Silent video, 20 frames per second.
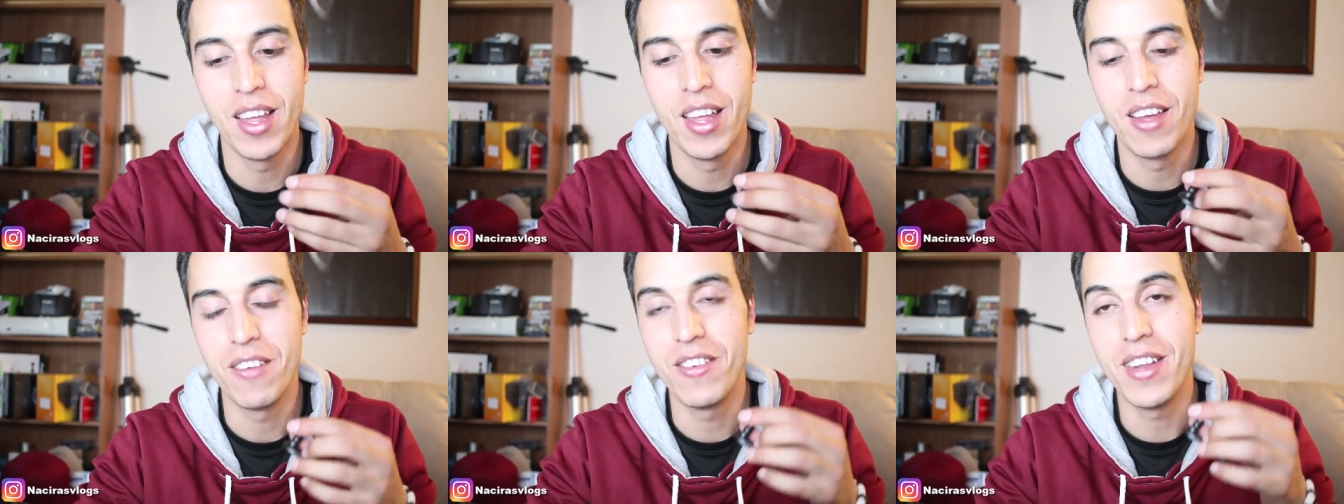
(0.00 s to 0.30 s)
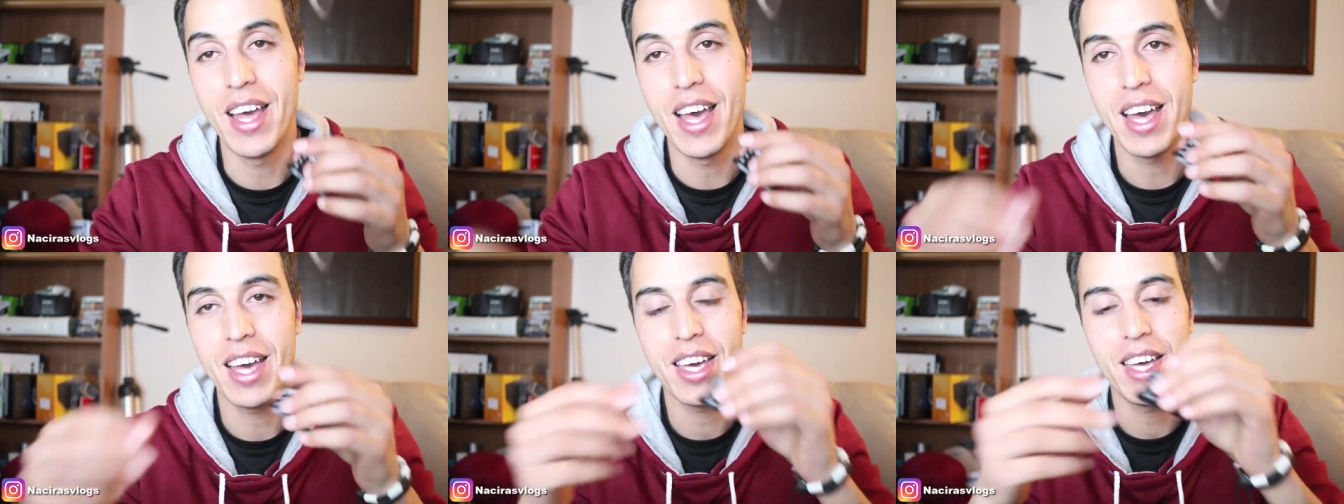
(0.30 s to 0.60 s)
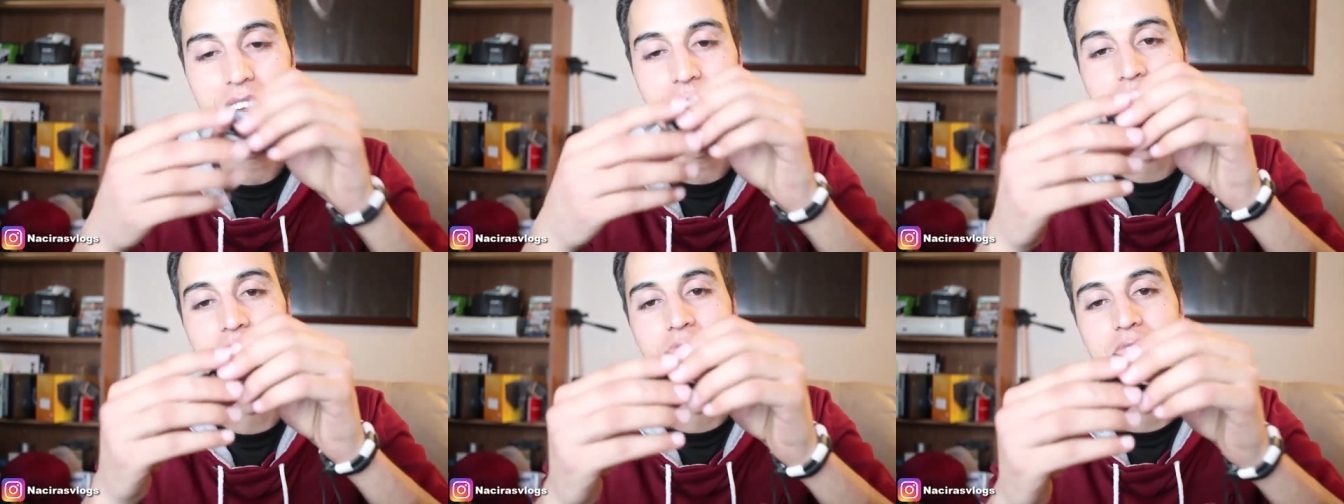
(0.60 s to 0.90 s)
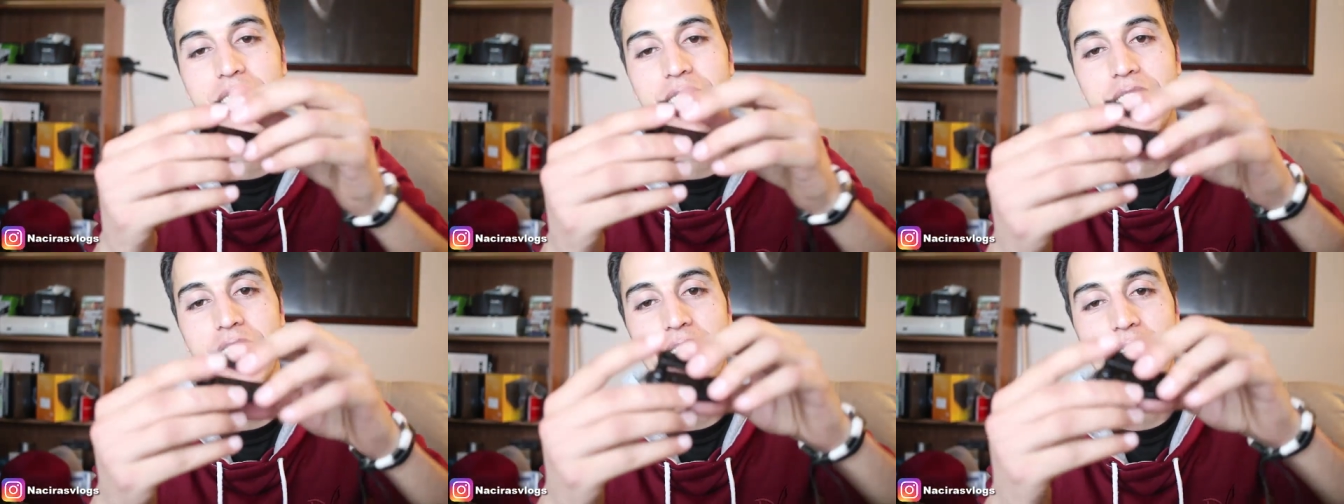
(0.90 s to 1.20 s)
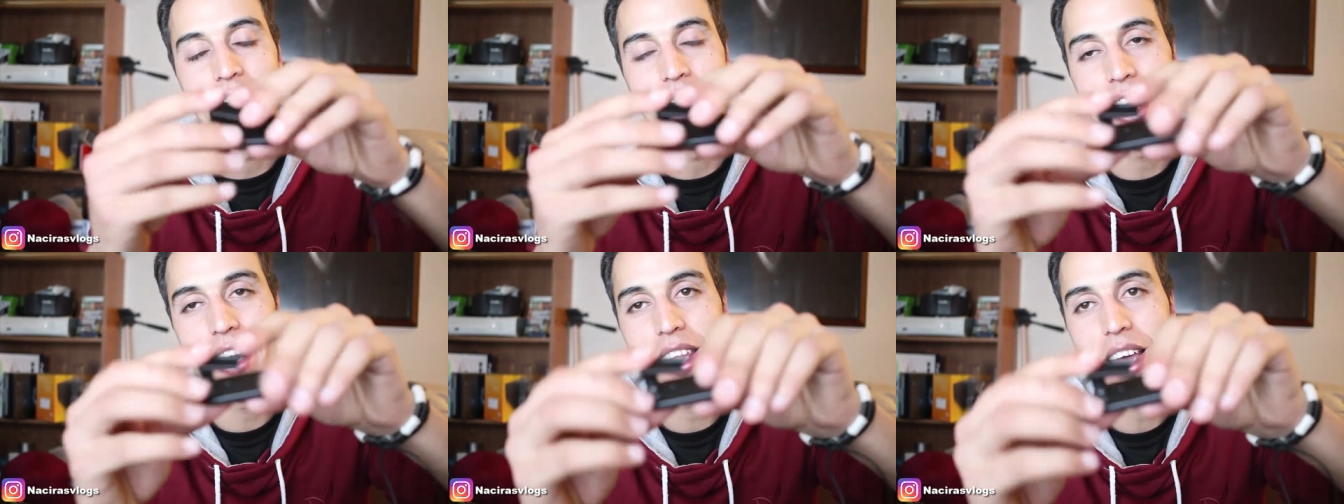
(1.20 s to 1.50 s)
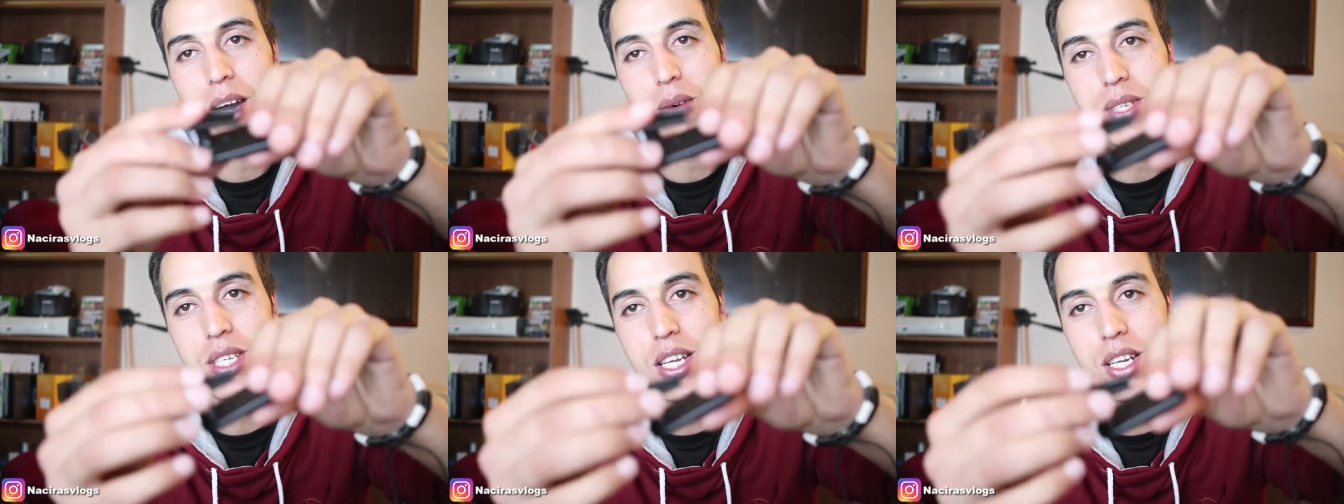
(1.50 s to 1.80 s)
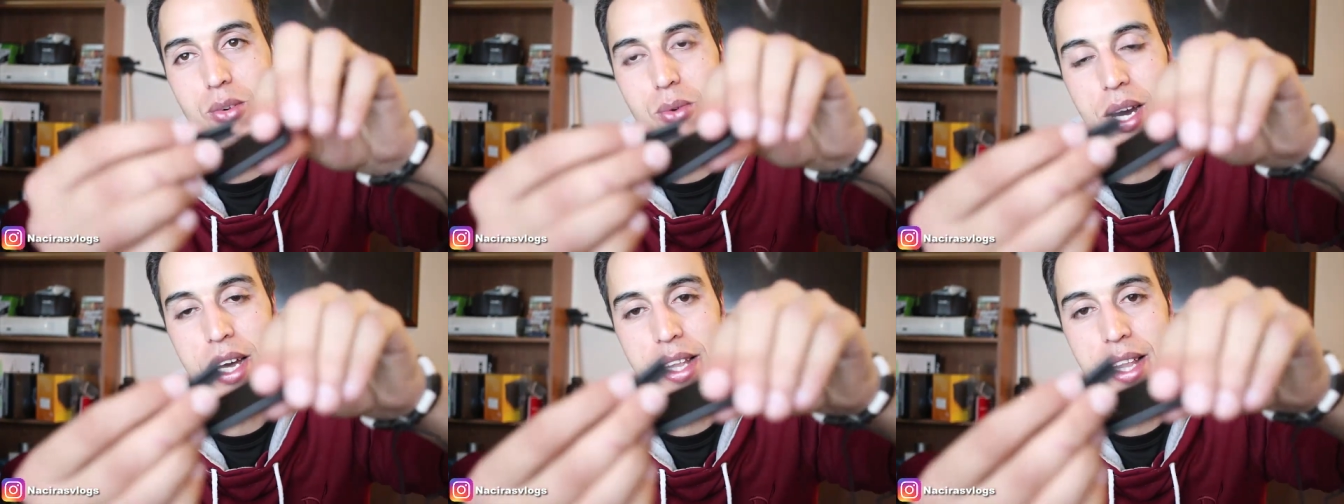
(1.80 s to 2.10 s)
في الاخر هذا عاوتاني
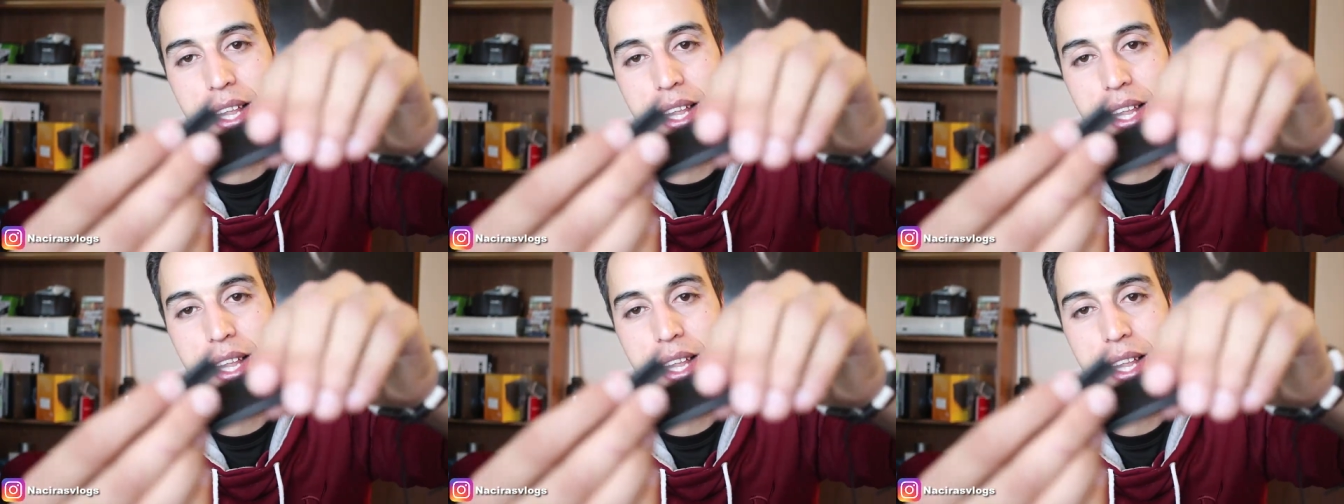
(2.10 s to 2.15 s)
واحد